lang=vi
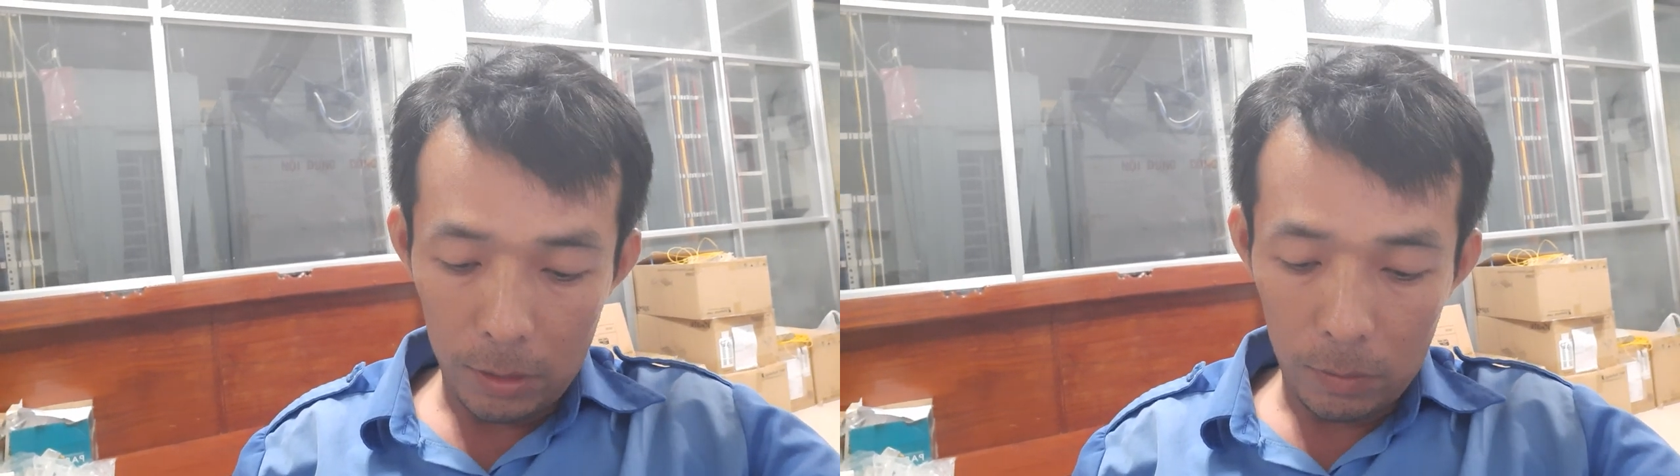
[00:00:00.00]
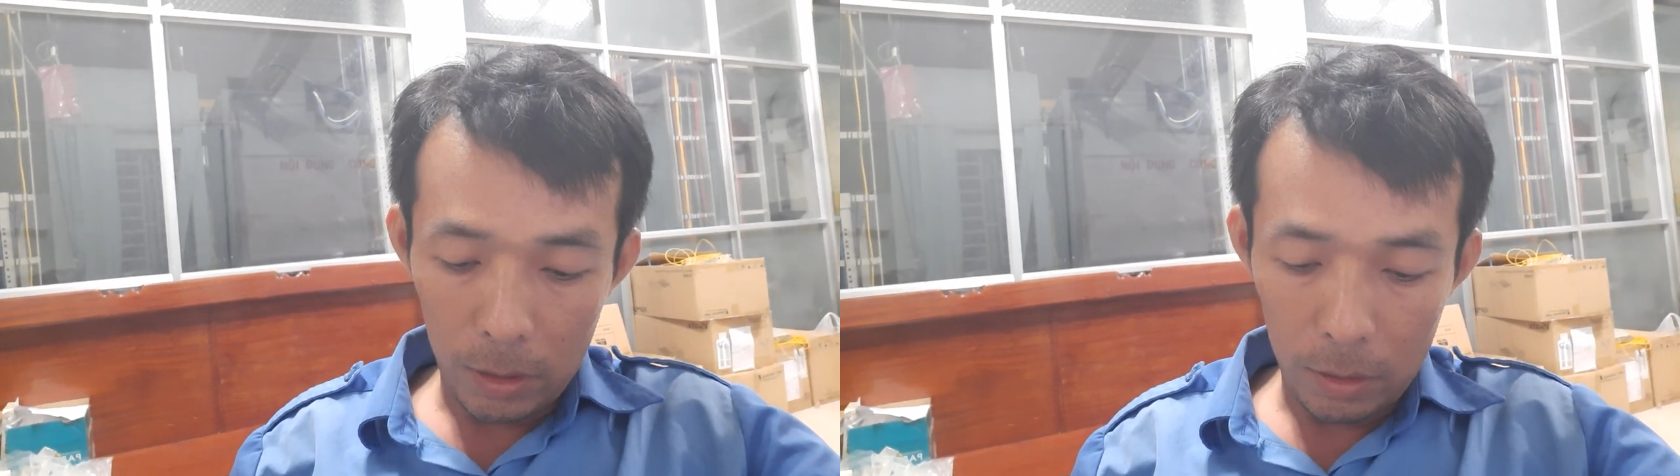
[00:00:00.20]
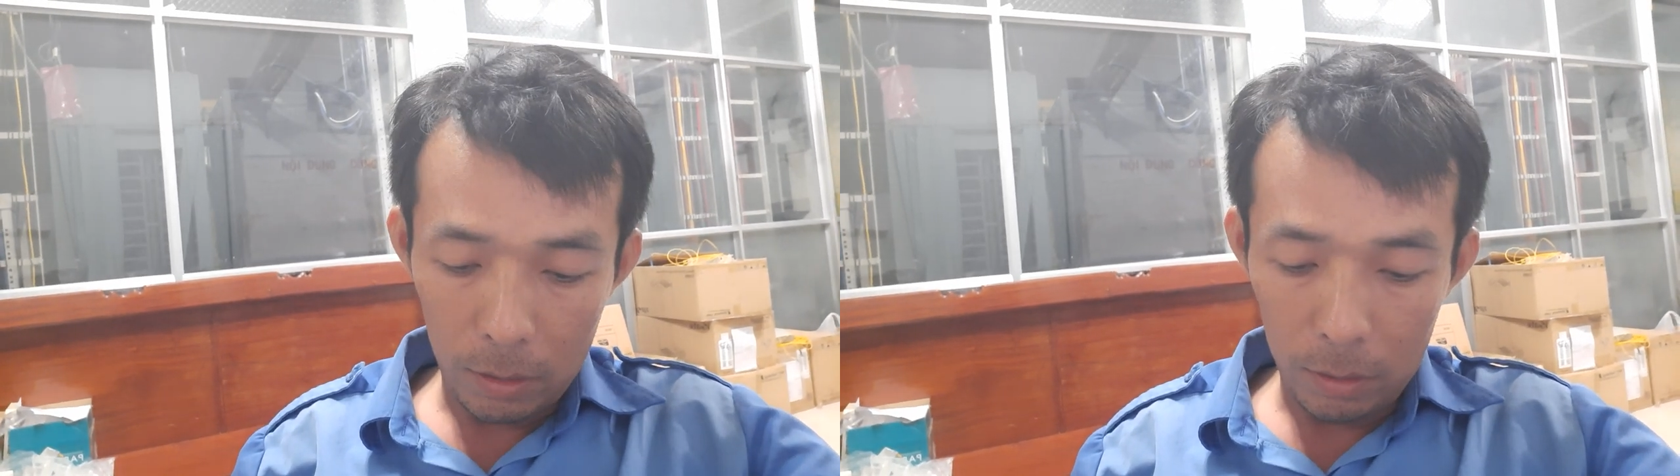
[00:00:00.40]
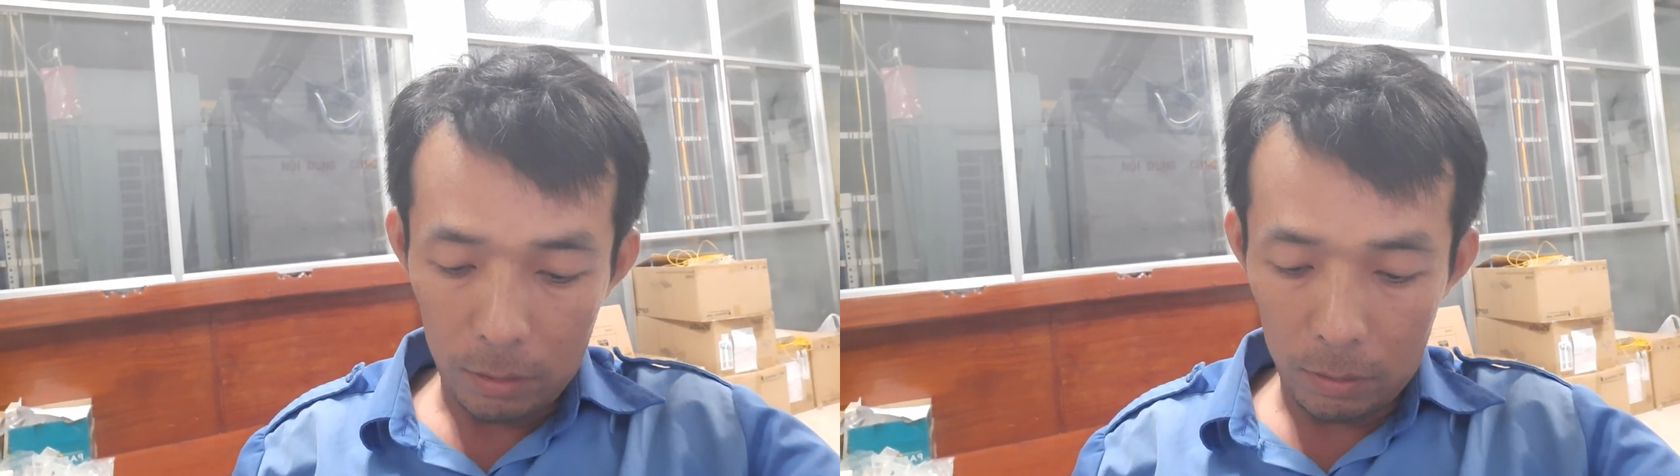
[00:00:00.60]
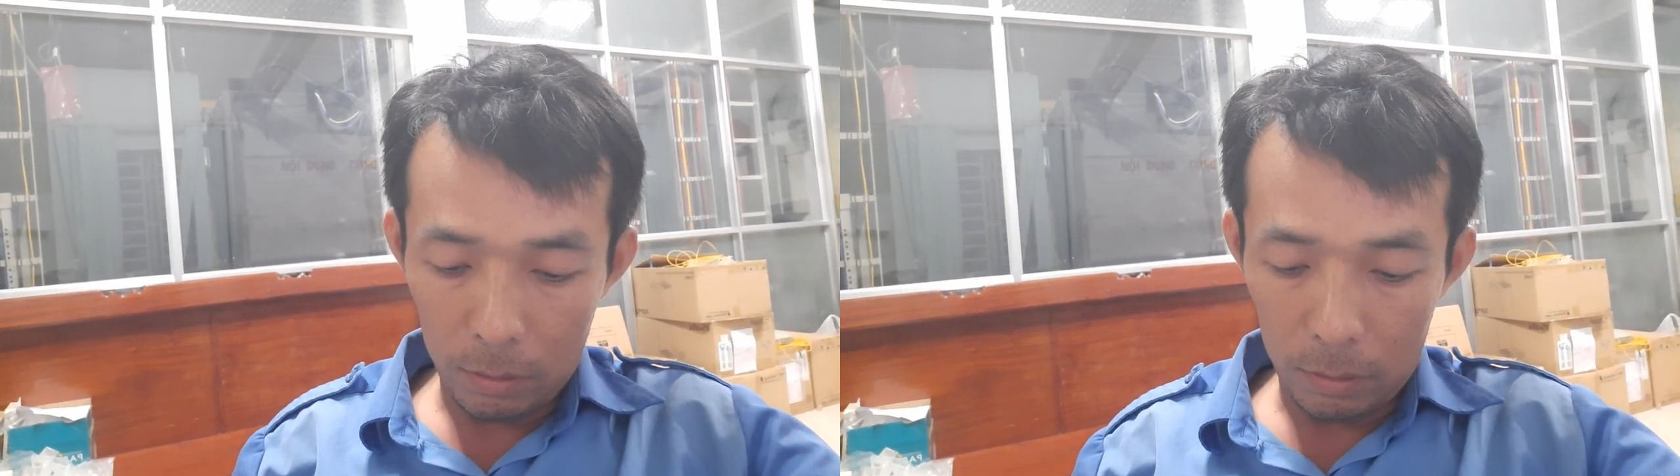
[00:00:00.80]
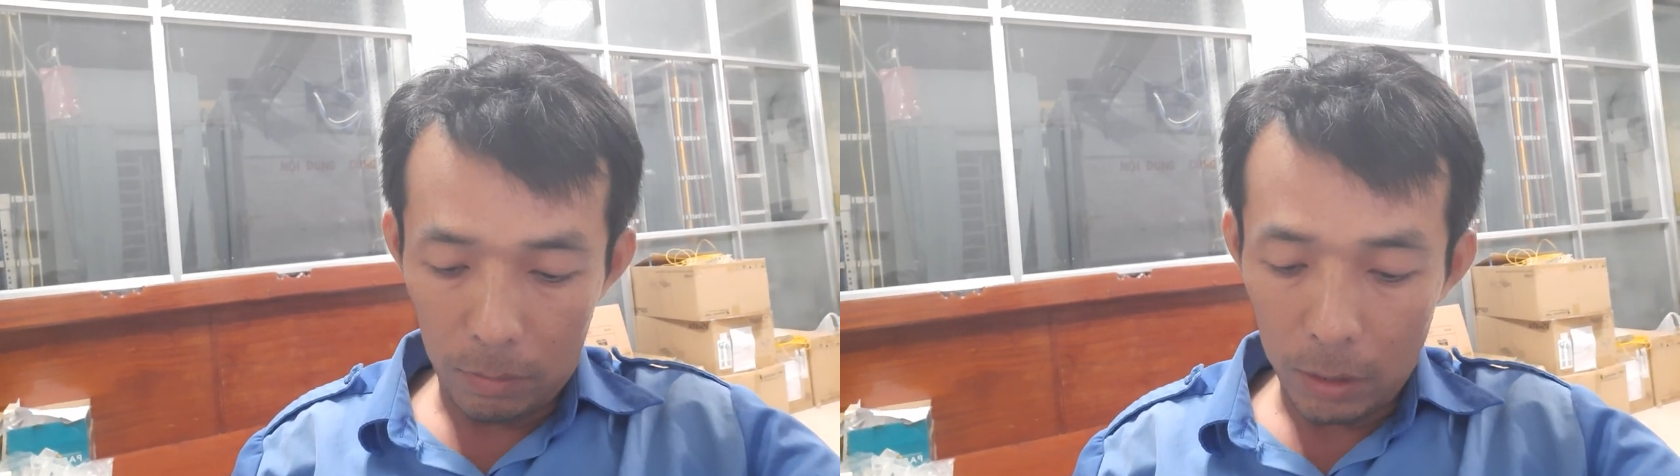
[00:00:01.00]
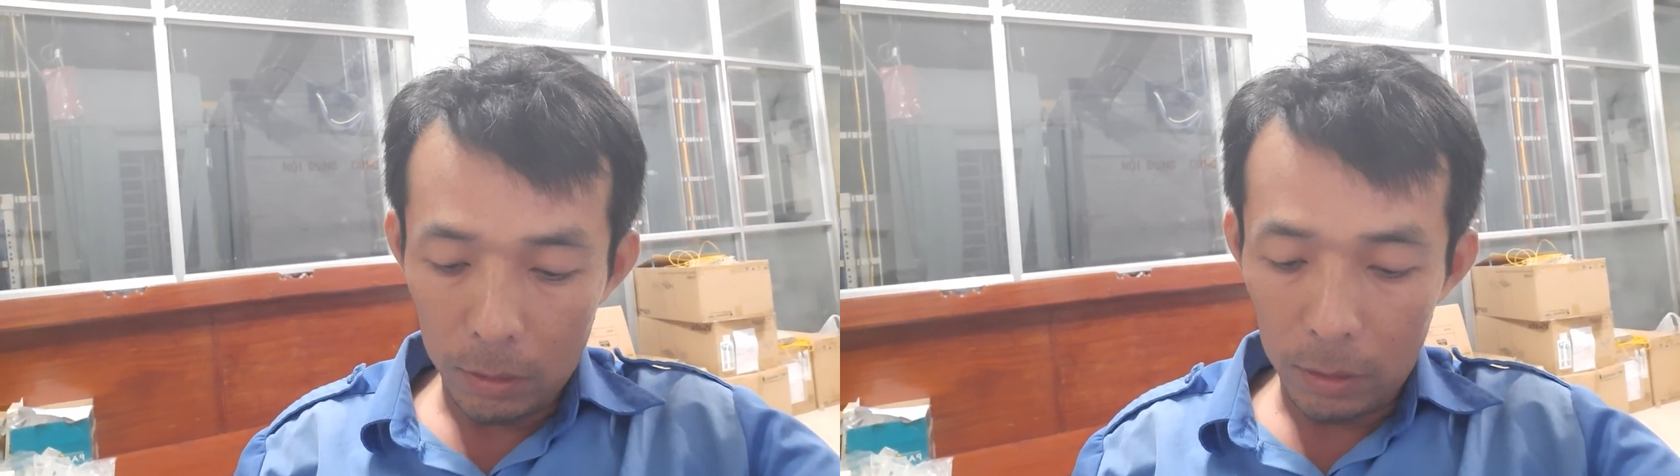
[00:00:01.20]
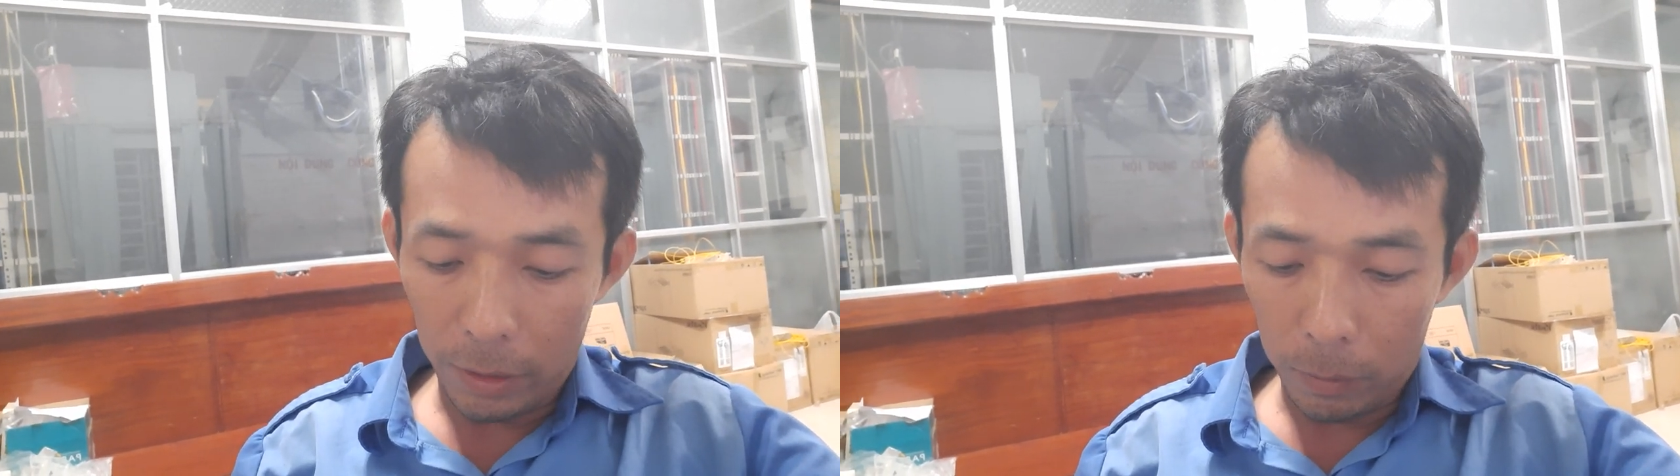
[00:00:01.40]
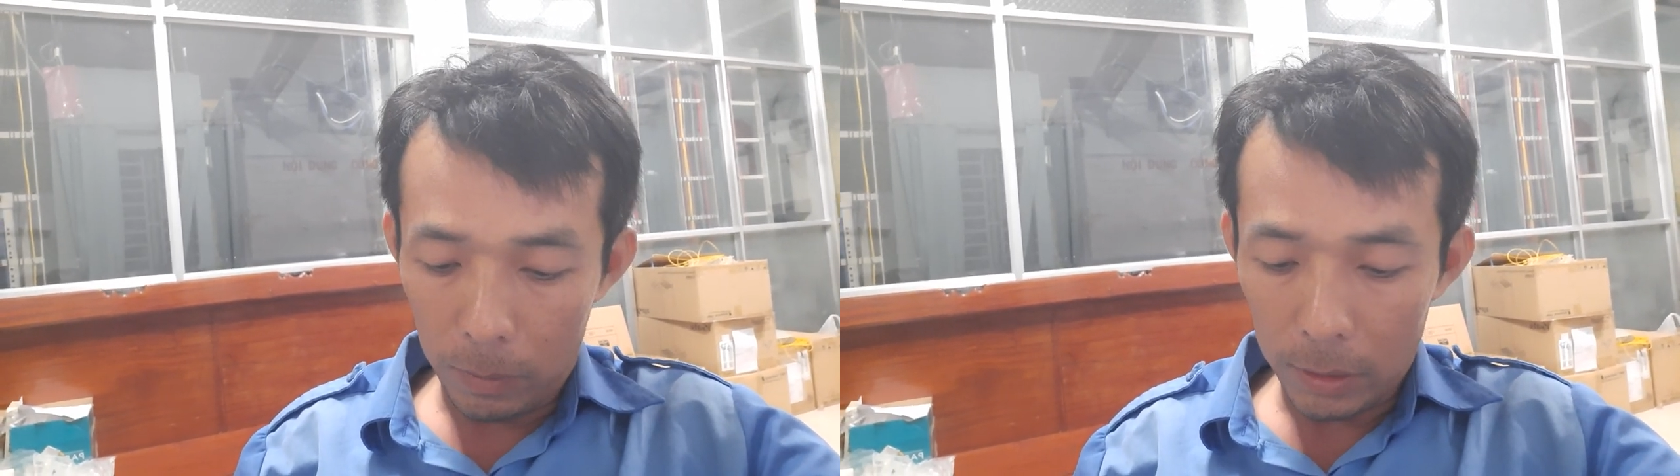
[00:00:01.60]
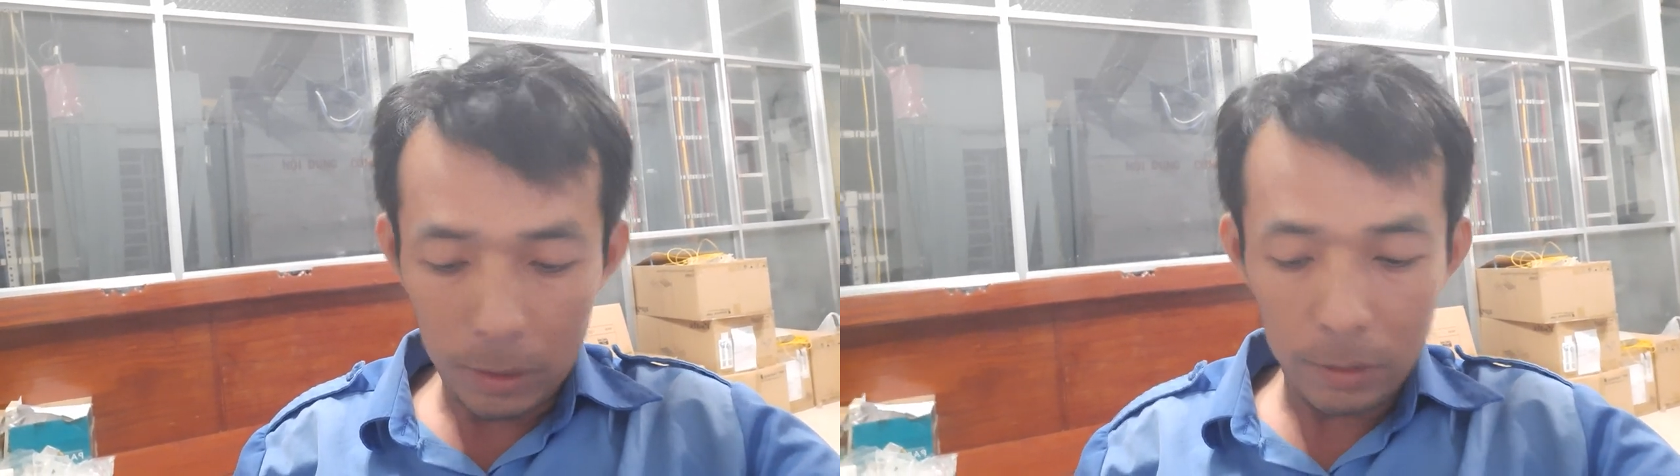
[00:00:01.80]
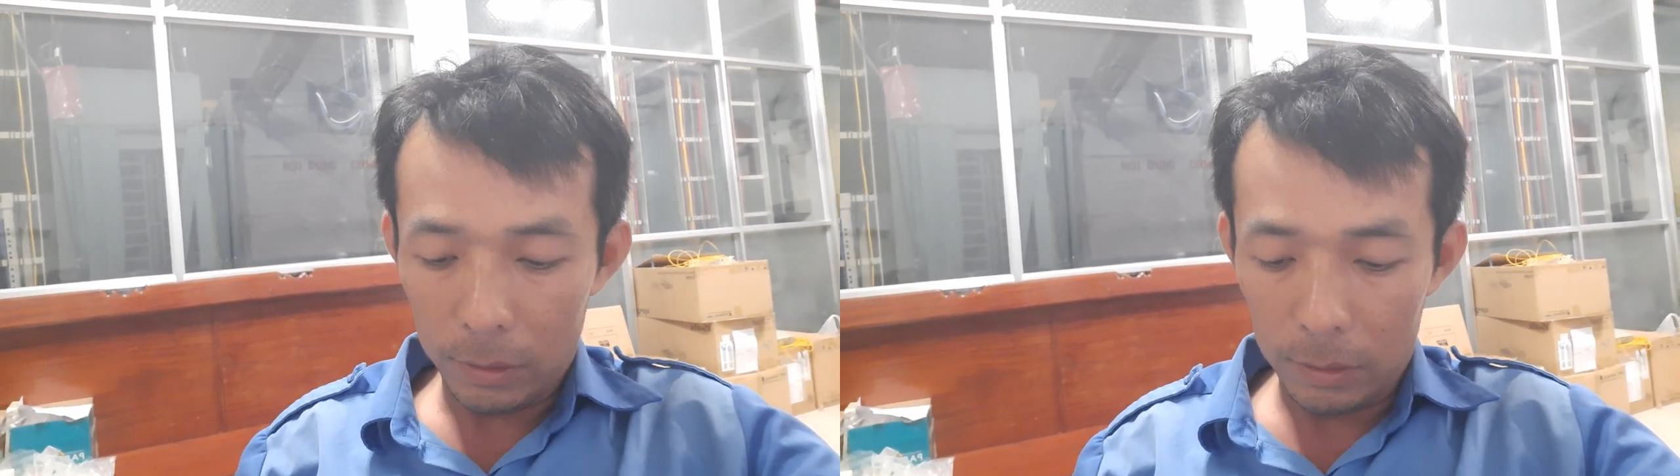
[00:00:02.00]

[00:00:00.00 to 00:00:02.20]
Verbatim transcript: nhiều khi nó mất dữ liệu mất cái